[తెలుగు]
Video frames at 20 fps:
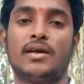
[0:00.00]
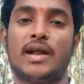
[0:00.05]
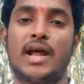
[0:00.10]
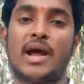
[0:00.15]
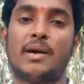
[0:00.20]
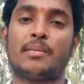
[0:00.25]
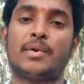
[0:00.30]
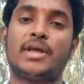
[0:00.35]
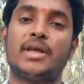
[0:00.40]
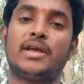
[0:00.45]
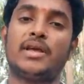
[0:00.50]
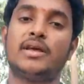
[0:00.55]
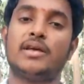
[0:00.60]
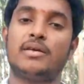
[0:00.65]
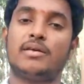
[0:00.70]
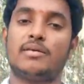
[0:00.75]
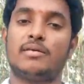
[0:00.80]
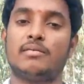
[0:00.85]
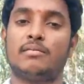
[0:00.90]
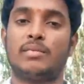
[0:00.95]
ర్యామ్కి
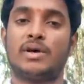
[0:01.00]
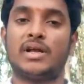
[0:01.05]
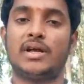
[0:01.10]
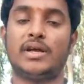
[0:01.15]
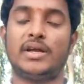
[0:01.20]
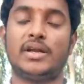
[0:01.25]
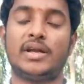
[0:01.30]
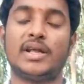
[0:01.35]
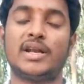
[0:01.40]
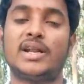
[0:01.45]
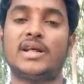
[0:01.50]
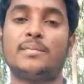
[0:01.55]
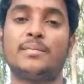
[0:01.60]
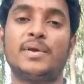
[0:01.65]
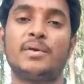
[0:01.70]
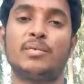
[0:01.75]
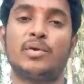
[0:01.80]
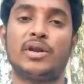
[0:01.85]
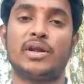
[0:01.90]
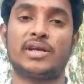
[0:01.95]
మన
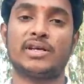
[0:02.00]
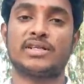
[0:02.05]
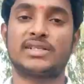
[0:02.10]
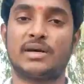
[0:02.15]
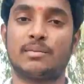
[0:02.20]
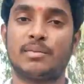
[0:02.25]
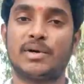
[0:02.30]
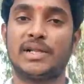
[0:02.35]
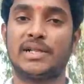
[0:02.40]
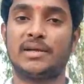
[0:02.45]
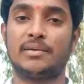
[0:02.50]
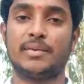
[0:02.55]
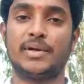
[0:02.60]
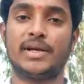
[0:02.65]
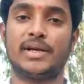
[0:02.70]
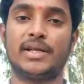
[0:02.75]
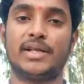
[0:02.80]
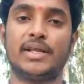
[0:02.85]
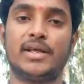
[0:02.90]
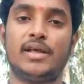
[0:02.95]
ఇంటర్నల్ మెమొరీకి సంబంధం
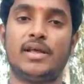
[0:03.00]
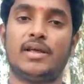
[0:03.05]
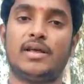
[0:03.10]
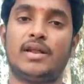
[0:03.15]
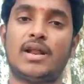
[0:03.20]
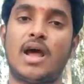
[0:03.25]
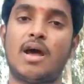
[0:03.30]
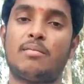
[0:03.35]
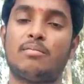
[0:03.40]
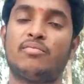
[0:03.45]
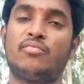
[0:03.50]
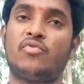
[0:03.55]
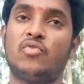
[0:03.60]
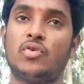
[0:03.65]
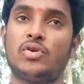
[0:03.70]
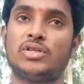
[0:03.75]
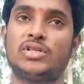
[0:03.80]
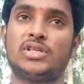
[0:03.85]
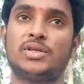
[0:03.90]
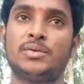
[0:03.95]
ఏంటిది ర్యామ్
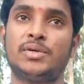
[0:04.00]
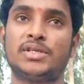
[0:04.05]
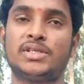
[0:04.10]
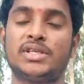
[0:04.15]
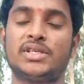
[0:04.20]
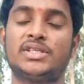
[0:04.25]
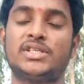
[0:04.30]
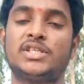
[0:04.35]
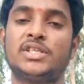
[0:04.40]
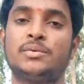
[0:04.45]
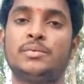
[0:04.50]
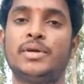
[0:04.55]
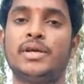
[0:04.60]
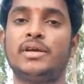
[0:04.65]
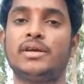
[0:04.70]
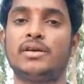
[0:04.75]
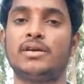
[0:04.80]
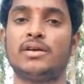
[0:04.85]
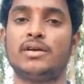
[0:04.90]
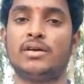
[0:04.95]
ఫోర్ జీబీ సిక్స్
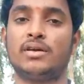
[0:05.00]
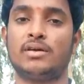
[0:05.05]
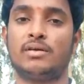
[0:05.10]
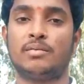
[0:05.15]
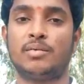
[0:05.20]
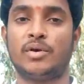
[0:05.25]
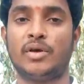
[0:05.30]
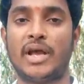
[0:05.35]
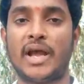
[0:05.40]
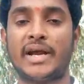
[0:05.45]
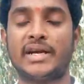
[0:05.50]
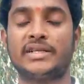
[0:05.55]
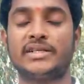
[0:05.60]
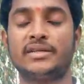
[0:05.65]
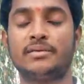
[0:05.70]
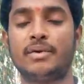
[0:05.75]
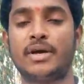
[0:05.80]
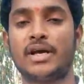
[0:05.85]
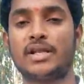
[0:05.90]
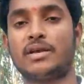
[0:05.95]
జీబీ ఇప్పుడు ఎయిట్
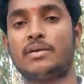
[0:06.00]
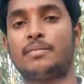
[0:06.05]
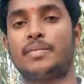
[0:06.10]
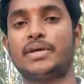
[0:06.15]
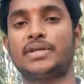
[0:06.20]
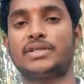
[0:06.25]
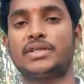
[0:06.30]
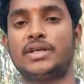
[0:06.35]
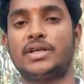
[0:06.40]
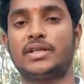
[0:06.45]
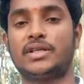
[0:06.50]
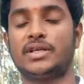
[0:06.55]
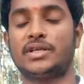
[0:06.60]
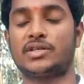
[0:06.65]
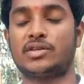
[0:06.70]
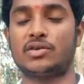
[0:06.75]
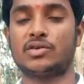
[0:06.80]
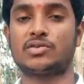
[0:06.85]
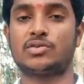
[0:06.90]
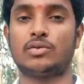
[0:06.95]
జీబీ అని చెప్పేసి
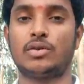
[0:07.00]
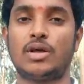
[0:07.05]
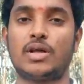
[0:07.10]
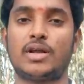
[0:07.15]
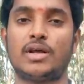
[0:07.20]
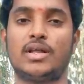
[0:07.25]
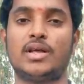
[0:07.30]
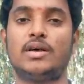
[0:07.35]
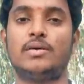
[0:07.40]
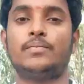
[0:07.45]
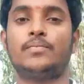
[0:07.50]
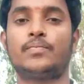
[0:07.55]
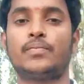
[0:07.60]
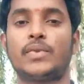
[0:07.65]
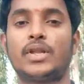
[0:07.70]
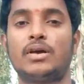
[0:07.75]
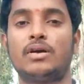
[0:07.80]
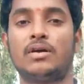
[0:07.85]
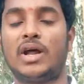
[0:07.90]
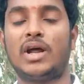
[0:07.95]
తీసుకొస్తున్నారు కదా
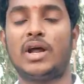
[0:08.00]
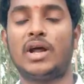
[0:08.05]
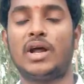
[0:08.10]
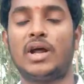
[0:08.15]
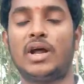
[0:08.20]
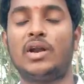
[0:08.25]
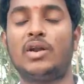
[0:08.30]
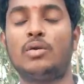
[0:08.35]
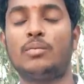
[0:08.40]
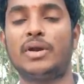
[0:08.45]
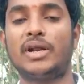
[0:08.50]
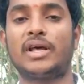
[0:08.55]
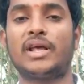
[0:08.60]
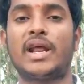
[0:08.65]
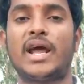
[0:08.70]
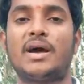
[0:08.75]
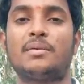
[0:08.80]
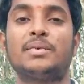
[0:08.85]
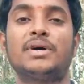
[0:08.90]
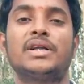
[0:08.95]
వాటిలో
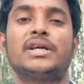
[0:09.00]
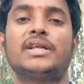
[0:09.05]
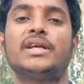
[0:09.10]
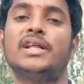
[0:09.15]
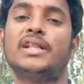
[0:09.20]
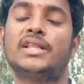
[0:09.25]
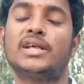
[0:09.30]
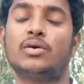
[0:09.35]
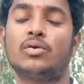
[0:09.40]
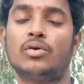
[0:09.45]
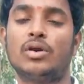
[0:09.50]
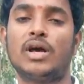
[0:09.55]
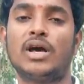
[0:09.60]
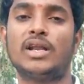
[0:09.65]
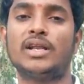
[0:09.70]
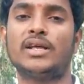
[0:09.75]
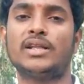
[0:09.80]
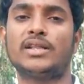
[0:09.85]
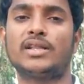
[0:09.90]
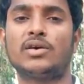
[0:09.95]
మనకి ర్యామ్ అనేది ఎంత
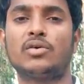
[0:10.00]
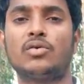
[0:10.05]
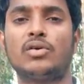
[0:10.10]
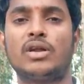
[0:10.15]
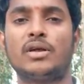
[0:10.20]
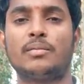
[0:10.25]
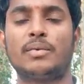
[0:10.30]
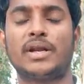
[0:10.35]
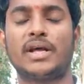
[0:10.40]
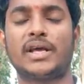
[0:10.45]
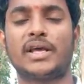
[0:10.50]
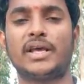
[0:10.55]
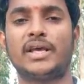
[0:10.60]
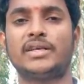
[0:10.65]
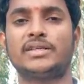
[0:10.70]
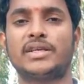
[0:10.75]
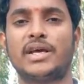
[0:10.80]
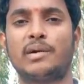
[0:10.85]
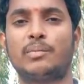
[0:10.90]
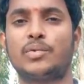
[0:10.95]
ఉండాలి ఎంత ఉంటే మనకి
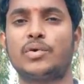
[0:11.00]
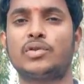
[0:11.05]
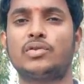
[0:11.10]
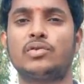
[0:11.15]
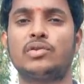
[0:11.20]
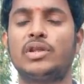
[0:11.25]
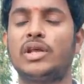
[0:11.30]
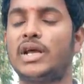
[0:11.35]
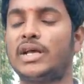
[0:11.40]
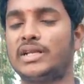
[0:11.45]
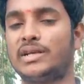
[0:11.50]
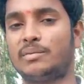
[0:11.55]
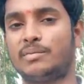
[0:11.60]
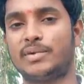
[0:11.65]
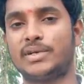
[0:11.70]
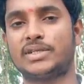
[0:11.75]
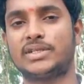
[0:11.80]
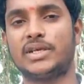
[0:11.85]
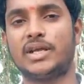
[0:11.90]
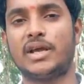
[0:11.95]
సరిపోతుంది అని
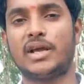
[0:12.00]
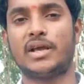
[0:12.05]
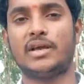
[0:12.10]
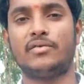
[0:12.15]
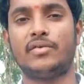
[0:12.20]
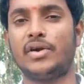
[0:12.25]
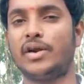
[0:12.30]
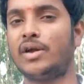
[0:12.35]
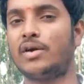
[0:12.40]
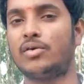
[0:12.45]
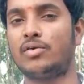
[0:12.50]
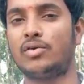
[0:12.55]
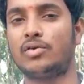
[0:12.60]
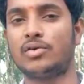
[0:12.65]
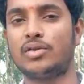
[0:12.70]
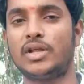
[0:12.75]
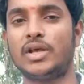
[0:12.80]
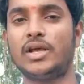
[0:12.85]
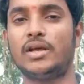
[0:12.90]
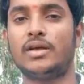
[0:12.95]
చెప్పేసి ఈ వీడియో
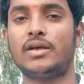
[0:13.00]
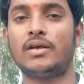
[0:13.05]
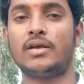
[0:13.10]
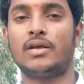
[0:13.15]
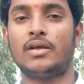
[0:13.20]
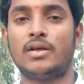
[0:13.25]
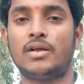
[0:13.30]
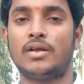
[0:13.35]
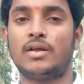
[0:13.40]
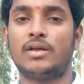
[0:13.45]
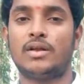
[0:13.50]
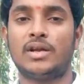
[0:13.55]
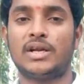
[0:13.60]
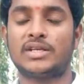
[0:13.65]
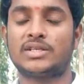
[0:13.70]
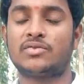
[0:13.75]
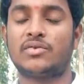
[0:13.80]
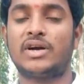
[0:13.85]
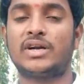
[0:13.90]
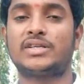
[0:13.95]
ఉంటుంది
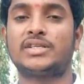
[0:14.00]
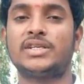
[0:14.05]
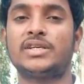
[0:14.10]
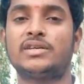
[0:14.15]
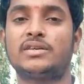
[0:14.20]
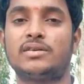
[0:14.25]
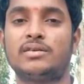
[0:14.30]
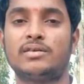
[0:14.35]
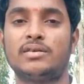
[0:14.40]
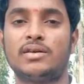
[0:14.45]
లెట్స్ వాచ్ ఇట్